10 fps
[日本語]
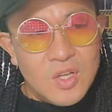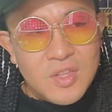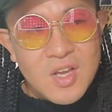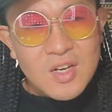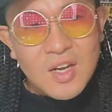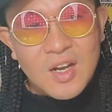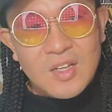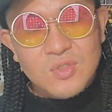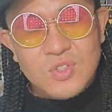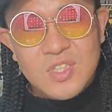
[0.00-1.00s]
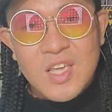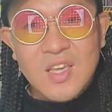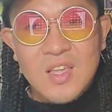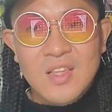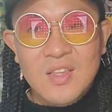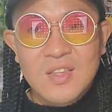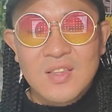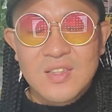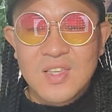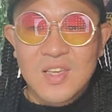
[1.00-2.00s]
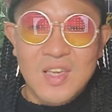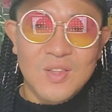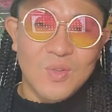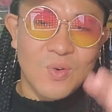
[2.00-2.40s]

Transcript: なんか、その世間、世間